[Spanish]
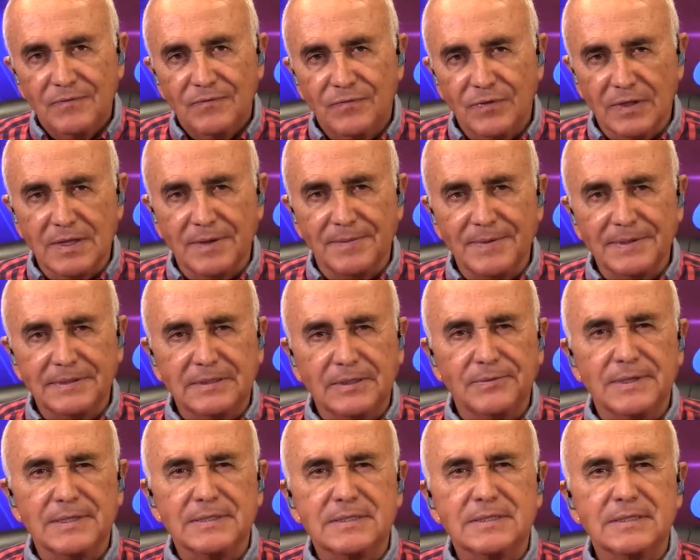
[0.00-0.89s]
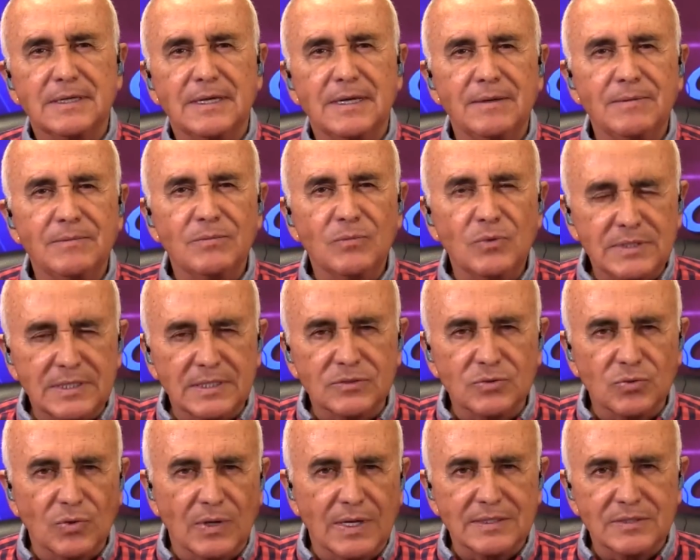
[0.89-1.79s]
Volcan Materials en
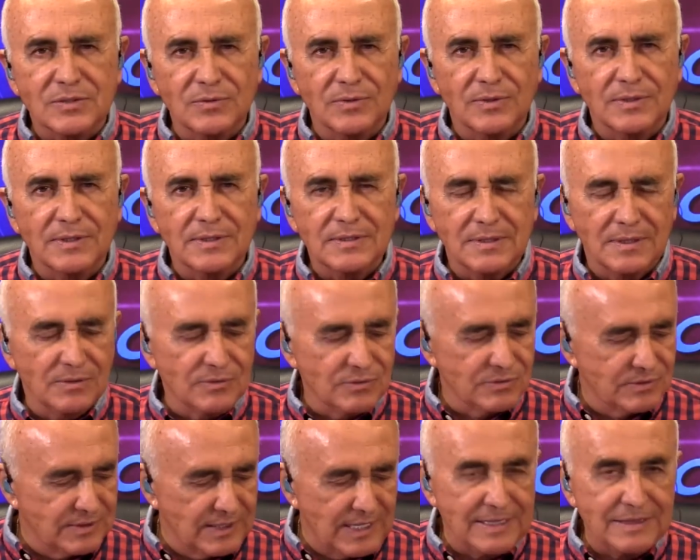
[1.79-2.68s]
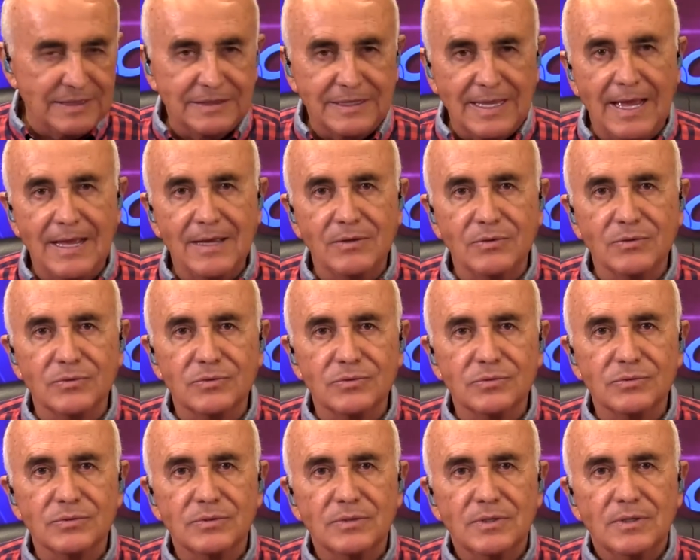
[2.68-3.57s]
muchas ocasiones, en los 30
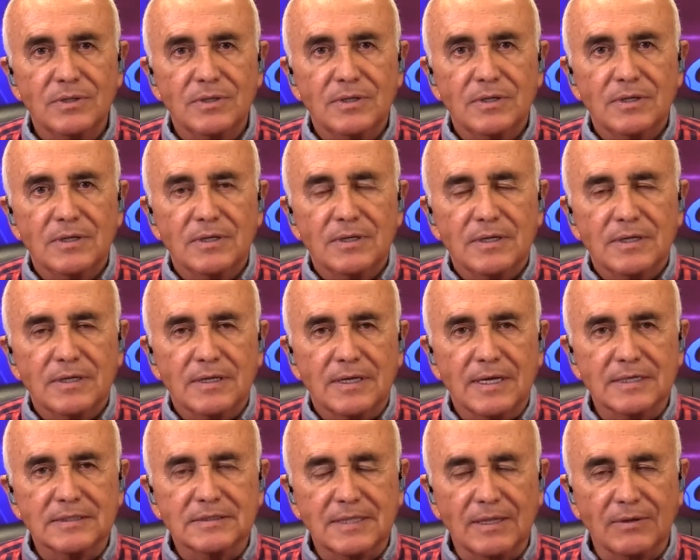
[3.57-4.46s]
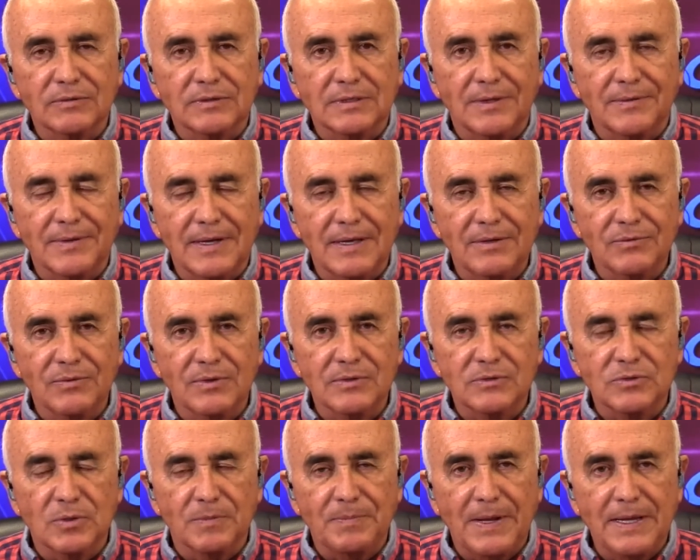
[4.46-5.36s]
años que ha estado trabajando en
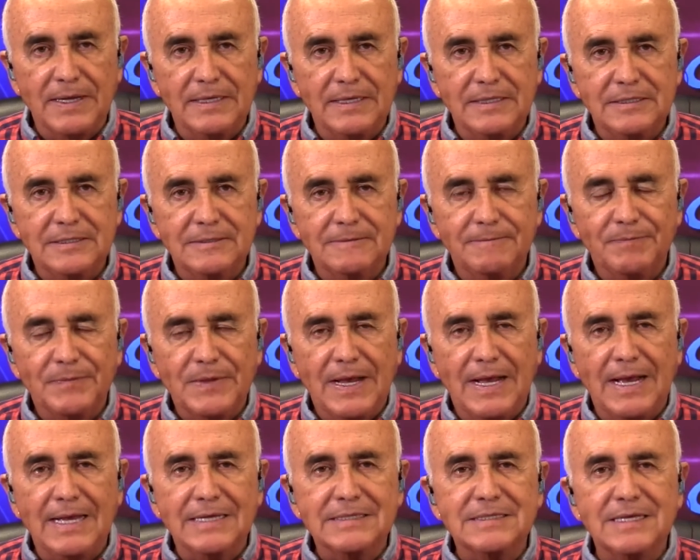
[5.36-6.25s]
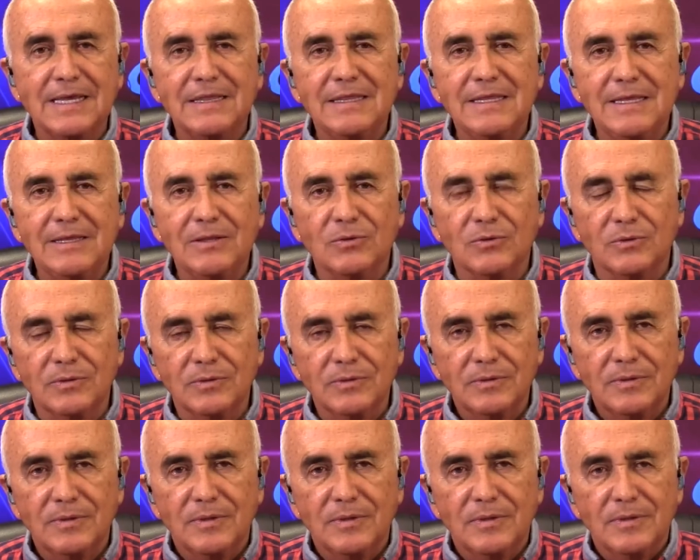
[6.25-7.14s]
nuestro país, ha cedido
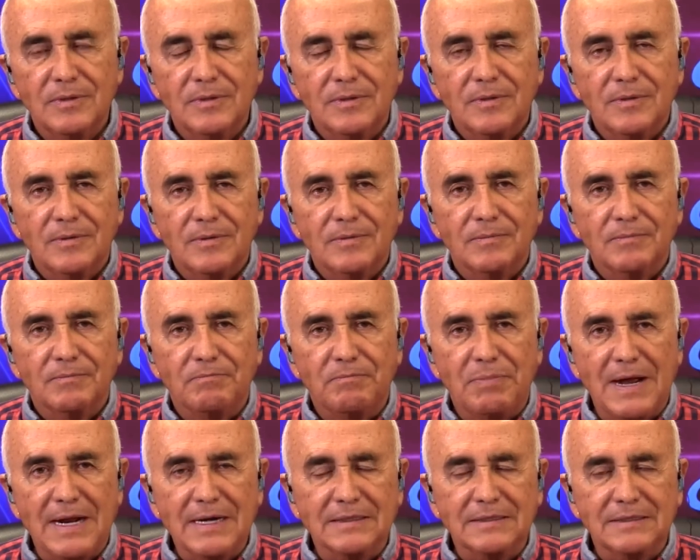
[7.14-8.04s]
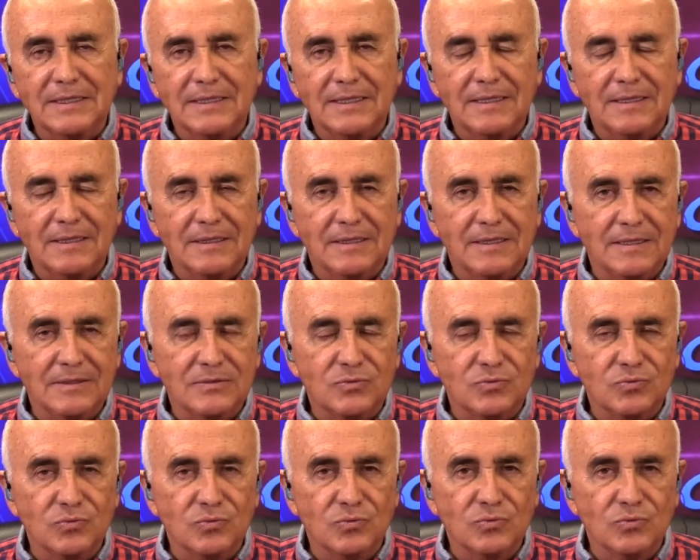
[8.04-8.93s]
parte de
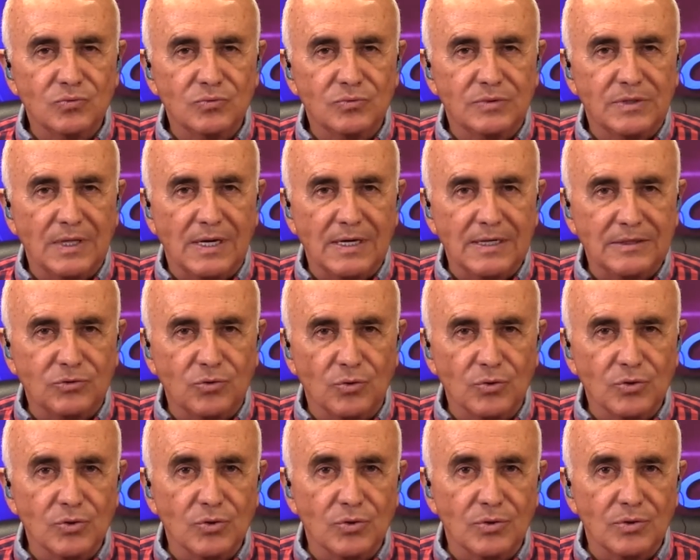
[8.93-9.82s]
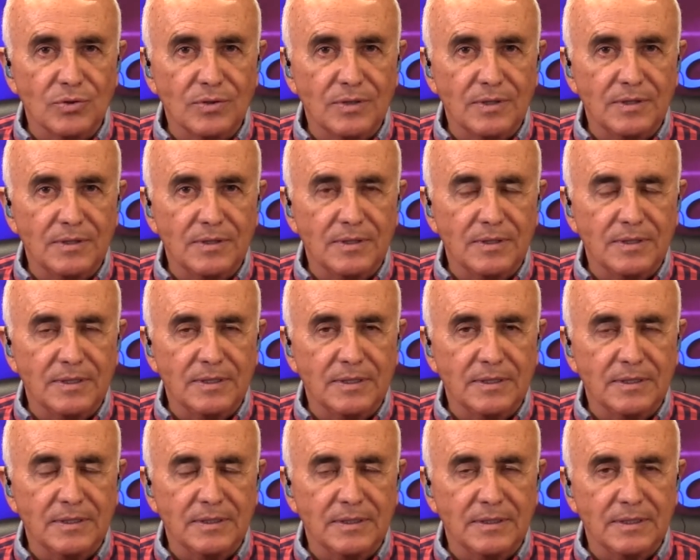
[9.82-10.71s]
su territorio
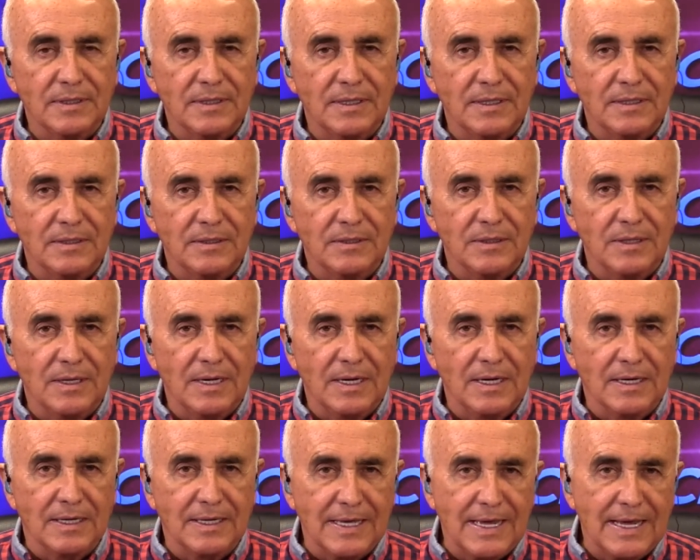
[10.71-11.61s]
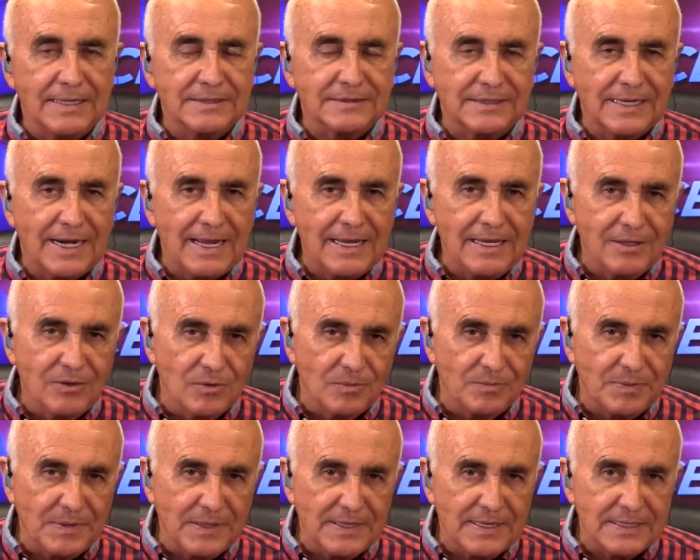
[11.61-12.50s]
eh, en el que ha
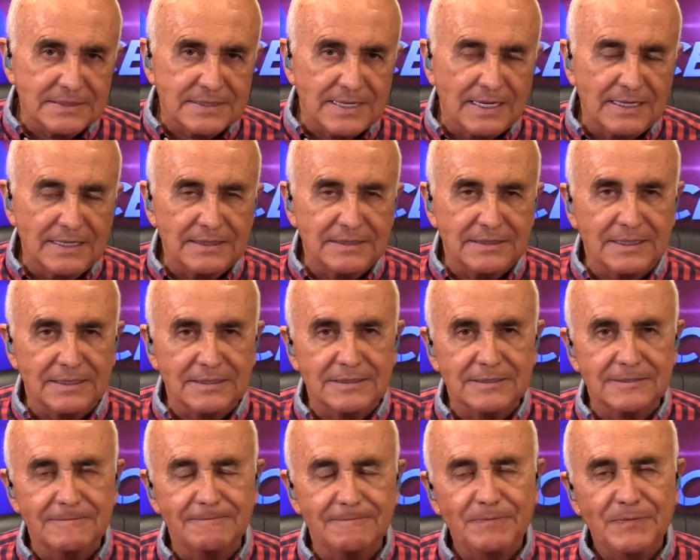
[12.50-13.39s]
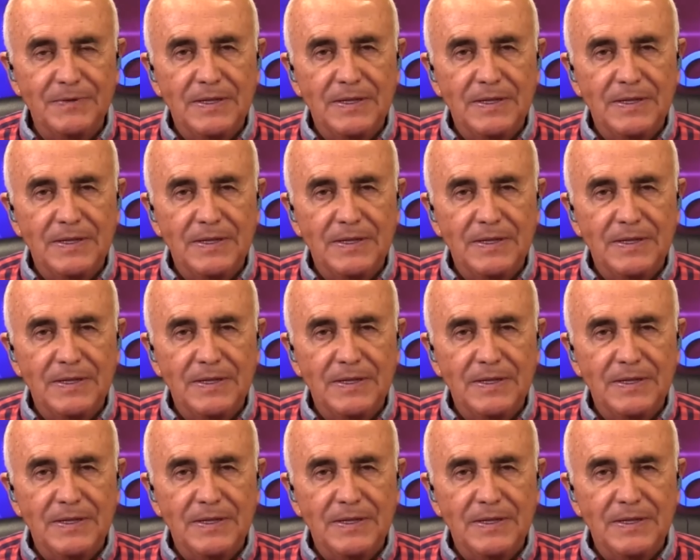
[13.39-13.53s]
extraído piedras calizas